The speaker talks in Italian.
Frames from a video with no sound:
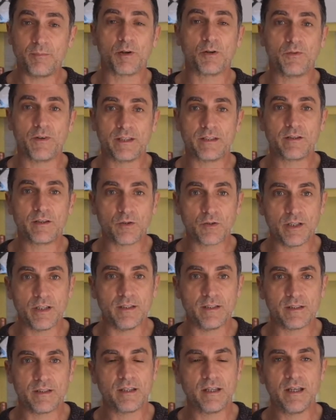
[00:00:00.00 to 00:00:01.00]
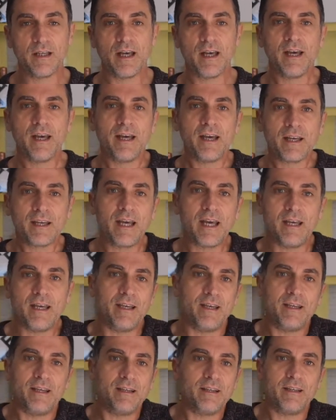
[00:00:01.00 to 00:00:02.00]
professionisti che
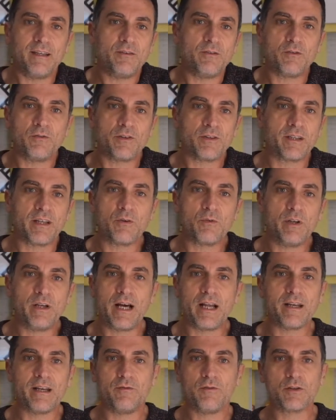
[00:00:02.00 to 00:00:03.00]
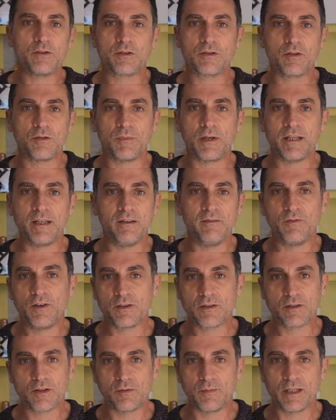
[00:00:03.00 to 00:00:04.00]
eh, seguiranno il vostro, il
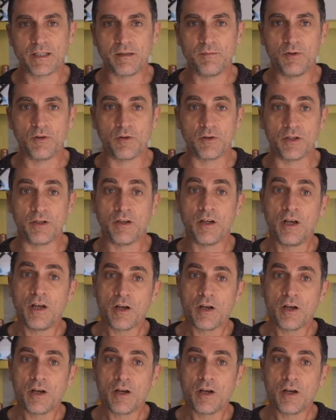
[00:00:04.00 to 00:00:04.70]
vostro matrimonio.